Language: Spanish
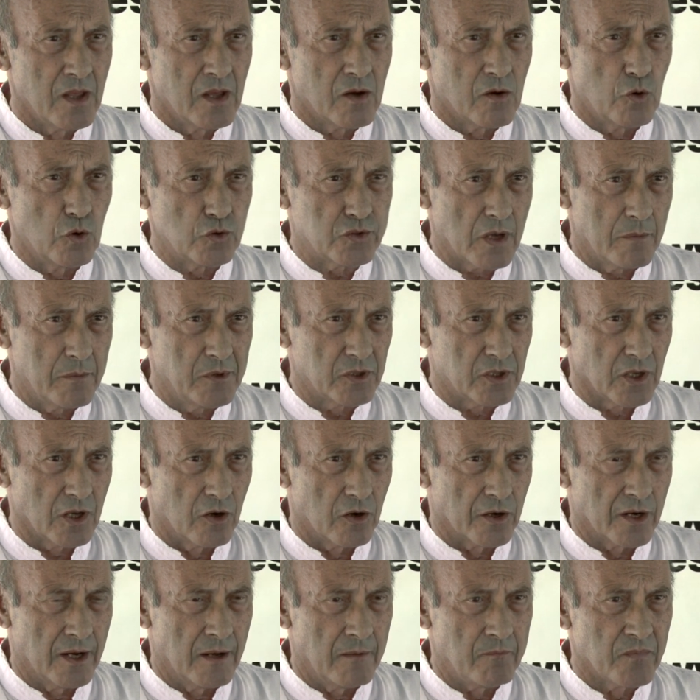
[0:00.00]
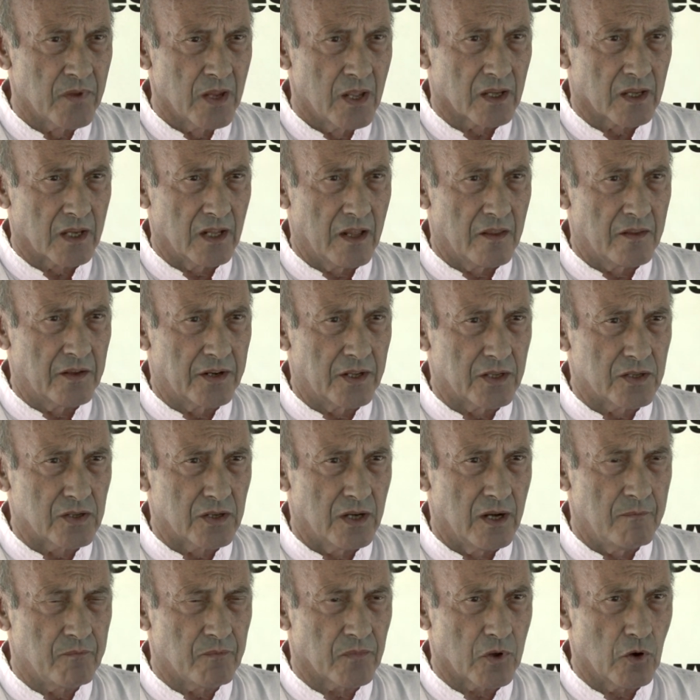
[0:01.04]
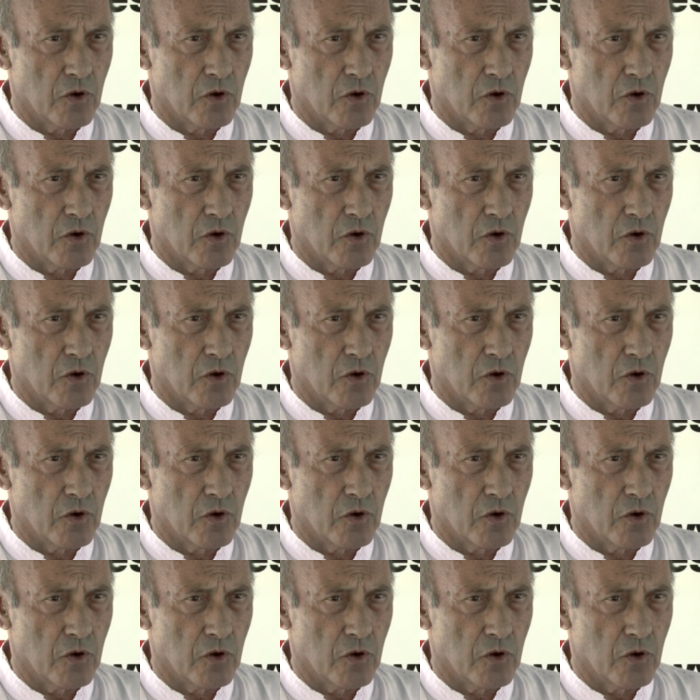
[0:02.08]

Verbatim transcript: Justamente ahora que la derecha